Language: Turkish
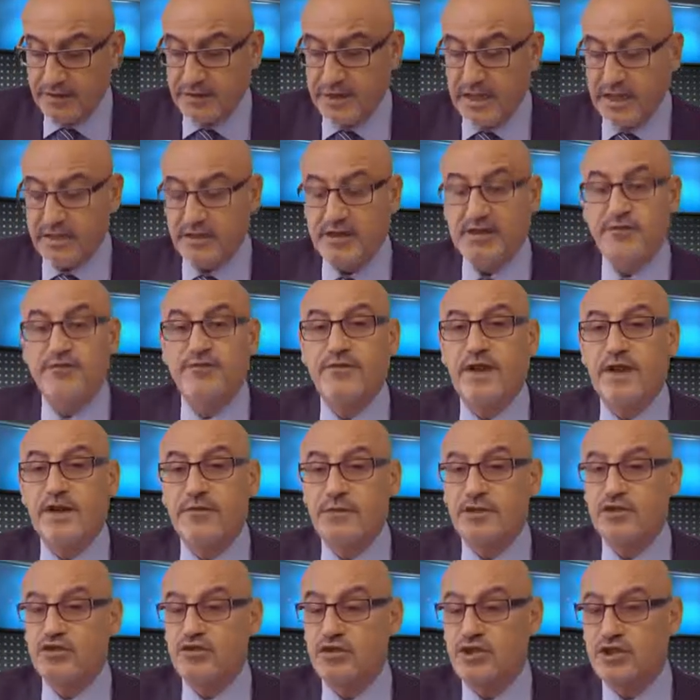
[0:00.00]
teklif
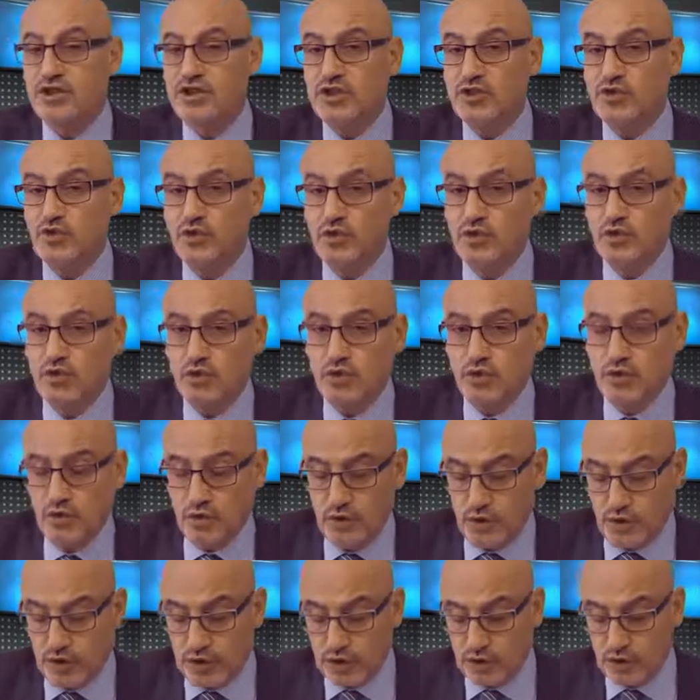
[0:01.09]
verme süresi dün
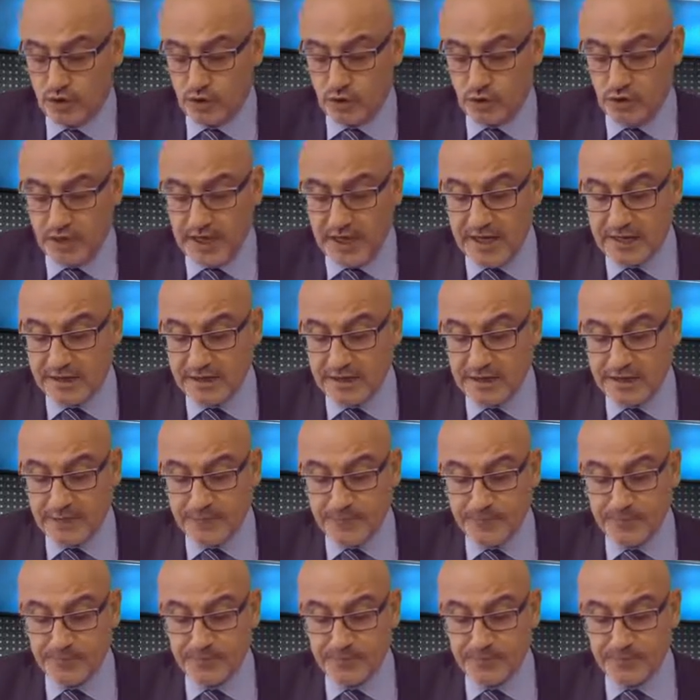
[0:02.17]
e, sona erdi.